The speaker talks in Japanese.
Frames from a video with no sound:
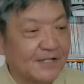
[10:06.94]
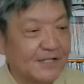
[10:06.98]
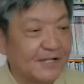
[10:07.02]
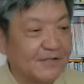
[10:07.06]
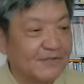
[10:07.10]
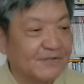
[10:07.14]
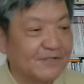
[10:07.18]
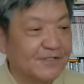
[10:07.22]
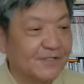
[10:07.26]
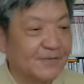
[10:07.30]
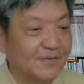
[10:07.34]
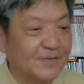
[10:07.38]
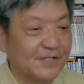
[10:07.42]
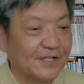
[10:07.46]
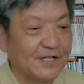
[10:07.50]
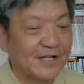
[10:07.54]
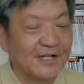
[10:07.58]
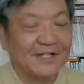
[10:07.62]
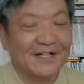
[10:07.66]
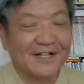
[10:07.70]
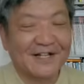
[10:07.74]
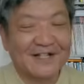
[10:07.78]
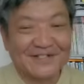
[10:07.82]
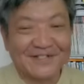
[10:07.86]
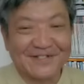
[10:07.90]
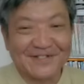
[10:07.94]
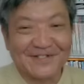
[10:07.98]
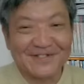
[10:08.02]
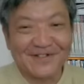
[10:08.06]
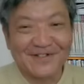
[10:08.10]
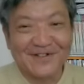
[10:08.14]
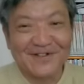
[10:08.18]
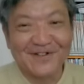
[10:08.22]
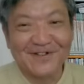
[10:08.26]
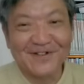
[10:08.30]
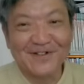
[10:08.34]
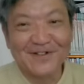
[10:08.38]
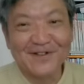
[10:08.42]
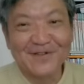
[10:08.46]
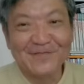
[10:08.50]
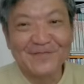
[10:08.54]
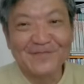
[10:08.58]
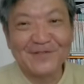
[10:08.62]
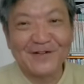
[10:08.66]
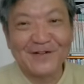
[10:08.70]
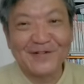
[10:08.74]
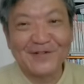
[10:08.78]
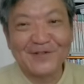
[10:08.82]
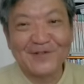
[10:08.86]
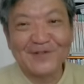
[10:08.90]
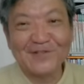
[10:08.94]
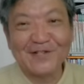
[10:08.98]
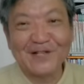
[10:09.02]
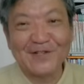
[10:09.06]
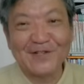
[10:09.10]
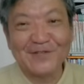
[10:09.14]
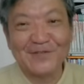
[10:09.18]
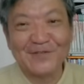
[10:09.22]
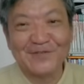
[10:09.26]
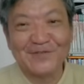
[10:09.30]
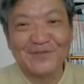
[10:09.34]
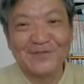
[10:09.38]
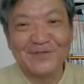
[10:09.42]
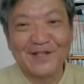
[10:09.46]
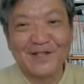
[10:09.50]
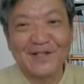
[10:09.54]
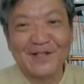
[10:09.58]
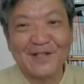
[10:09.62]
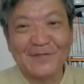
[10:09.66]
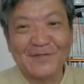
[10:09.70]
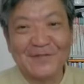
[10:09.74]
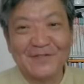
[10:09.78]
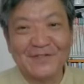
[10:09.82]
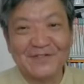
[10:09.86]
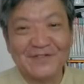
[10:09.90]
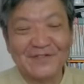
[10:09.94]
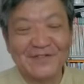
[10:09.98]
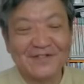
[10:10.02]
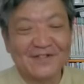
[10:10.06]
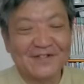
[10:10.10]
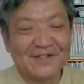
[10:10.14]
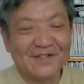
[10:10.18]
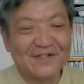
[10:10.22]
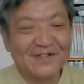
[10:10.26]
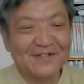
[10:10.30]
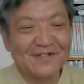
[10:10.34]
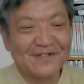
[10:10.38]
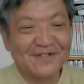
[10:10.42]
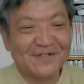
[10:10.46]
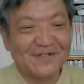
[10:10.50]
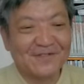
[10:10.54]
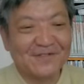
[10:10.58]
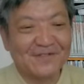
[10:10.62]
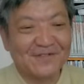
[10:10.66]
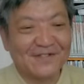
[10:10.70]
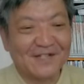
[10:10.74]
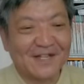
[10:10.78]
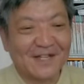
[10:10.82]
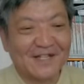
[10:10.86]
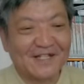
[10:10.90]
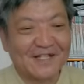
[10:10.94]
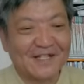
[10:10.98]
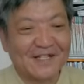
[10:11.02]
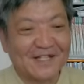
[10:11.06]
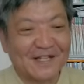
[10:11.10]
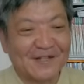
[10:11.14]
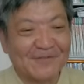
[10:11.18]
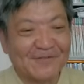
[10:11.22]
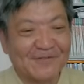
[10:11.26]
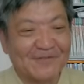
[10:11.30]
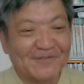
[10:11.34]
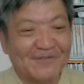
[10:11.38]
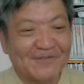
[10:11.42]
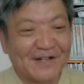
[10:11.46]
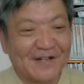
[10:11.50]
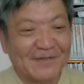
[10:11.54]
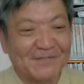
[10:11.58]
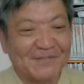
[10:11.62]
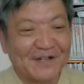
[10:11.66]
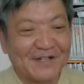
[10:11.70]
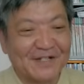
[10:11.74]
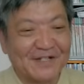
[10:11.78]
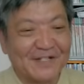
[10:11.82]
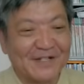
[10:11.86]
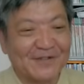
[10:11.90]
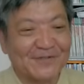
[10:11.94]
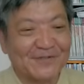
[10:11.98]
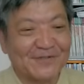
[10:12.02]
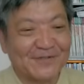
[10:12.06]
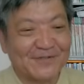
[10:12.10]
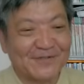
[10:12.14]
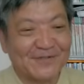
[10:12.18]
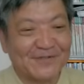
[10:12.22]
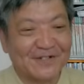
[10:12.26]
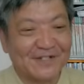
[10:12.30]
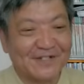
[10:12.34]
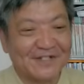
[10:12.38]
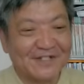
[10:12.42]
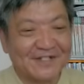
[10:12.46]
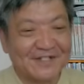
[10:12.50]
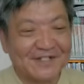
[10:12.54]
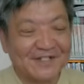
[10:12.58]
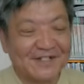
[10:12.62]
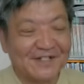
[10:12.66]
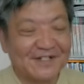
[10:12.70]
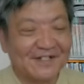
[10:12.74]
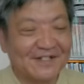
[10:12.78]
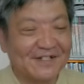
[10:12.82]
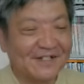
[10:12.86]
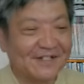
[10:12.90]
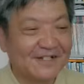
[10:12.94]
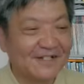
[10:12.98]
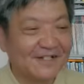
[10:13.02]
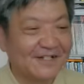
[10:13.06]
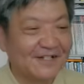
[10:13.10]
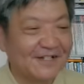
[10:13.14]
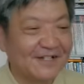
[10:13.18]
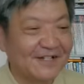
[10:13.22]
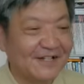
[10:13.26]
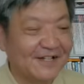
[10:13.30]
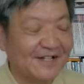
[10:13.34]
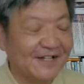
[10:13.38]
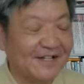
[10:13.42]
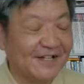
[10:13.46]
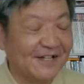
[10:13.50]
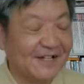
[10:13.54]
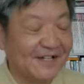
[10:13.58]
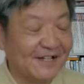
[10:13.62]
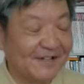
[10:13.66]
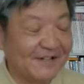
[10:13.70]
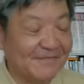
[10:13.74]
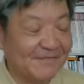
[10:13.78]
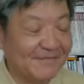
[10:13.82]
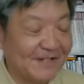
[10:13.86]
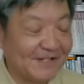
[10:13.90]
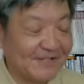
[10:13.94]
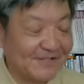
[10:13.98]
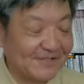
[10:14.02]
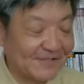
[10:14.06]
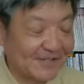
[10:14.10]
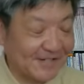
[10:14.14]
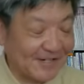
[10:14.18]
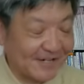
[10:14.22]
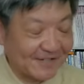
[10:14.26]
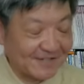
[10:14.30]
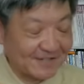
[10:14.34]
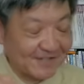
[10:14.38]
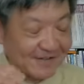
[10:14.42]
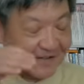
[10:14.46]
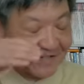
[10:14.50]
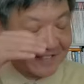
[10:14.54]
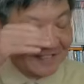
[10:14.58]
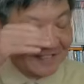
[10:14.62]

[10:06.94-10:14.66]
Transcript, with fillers: ん確認してもしょうがないですけど、まあ、いろんなニュース出ています日本に変な伝統がいっぱい来てるというのがですね、えー、まあそれらと合